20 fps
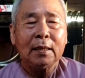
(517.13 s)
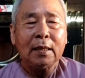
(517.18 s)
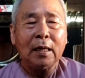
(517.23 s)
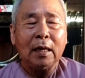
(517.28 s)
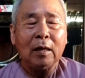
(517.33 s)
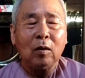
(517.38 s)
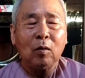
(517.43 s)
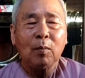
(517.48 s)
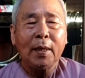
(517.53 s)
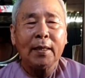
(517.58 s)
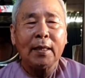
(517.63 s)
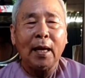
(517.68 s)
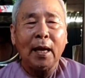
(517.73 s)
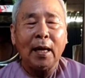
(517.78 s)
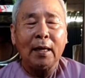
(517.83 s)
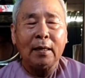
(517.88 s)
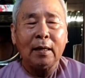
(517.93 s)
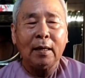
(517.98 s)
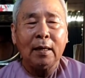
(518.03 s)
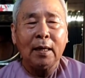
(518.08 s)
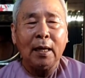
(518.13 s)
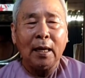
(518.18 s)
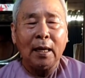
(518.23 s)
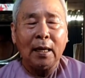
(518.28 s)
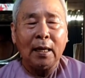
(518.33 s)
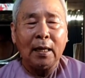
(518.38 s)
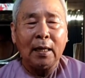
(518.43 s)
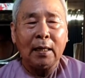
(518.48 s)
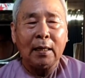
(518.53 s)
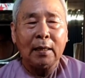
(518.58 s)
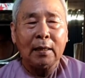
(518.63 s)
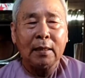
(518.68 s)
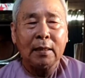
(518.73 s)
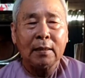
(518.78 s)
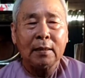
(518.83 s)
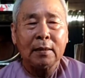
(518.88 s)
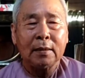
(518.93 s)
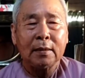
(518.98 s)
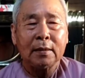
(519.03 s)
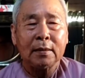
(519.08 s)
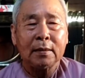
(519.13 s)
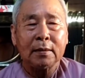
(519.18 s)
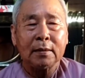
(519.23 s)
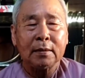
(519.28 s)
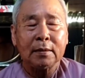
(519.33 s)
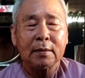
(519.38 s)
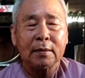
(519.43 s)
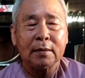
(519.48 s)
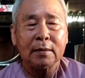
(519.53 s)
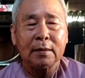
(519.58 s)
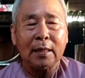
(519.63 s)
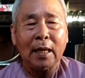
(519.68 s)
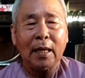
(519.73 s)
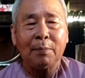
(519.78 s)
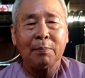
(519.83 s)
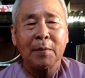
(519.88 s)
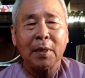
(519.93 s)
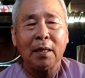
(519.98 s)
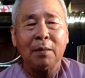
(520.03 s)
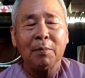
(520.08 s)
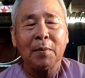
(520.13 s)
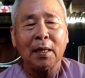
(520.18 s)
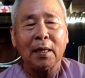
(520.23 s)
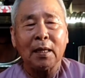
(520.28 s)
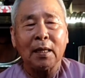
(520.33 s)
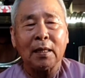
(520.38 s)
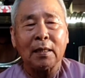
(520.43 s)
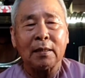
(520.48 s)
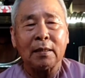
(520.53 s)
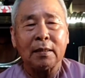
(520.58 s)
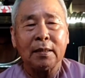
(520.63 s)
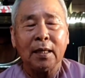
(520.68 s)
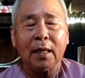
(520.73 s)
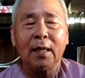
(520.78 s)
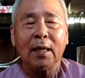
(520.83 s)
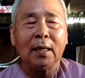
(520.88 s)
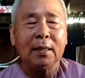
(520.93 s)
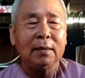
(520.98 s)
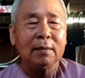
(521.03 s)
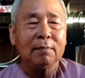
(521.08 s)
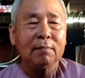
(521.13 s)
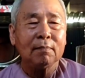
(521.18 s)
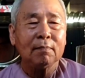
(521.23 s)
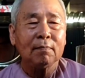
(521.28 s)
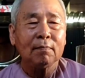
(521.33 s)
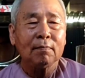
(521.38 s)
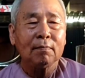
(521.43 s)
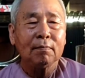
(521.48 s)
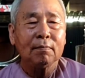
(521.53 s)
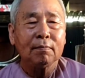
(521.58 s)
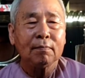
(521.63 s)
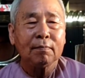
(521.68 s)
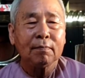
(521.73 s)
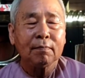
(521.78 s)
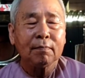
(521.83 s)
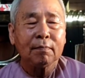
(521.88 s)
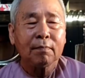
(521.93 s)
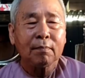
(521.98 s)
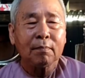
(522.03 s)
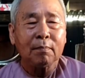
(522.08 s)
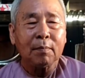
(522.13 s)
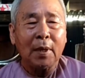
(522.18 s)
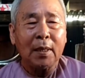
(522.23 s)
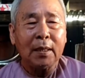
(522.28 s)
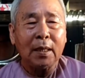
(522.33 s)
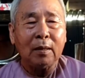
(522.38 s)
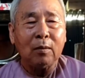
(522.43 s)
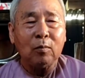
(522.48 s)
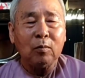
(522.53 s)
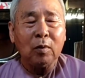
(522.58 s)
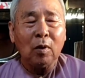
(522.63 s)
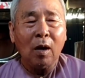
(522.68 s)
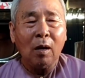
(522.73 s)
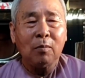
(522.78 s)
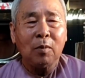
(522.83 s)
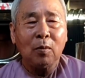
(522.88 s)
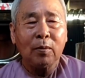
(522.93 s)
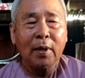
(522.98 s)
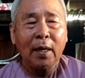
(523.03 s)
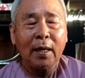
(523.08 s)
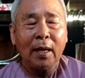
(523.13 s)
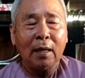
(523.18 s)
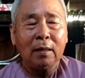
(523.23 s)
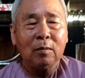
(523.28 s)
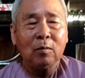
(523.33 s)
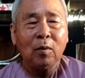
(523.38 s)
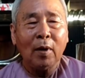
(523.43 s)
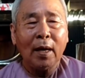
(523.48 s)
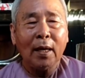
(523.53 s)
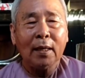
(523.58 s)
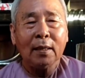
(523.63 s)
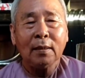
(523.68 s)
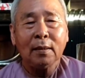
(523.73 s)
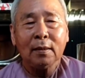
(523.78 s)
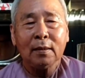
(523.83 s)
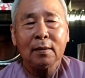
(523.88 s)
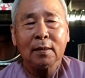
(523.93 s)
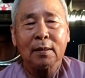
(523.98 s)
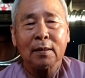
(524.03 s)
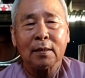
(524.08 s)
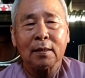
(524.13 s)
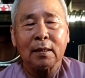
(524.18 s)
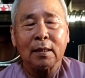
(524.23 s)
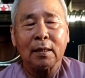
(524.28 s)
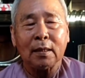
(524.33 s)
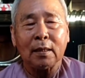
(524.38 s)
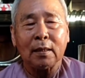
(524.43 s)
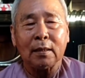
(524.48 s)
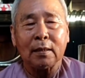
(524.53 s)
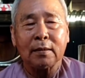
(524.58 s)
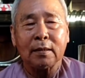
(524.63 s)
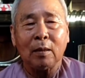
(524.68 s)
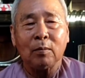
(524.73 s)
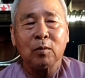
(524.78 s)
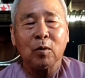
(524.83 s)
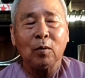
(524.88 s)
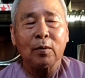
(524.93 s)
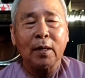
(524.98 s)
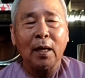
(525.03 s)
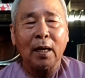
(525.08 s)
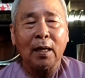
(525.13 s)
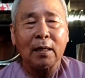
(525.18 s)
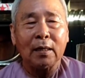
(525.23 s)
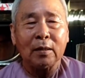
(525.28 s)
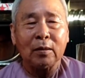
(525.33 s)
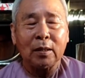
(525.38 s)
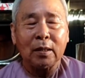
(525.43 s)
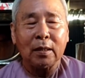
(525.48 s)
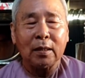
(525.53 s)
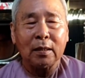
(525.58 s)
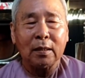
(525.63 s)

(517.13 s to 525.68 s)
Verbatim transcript: à, lúc bấy giờ đó là đem để mà giết hết bởi vì do một cái ân quán à, trong cuộc đời